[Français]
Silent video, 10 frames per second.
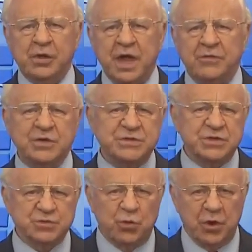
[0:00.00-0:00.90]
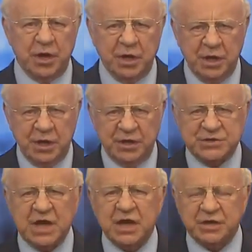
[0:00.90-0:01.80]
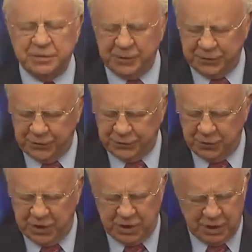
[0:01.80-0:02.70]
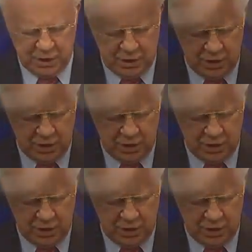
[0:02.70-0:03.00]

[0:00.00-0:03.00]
L'apôtre Paul nous donne cet avertissement dans 2 Timothée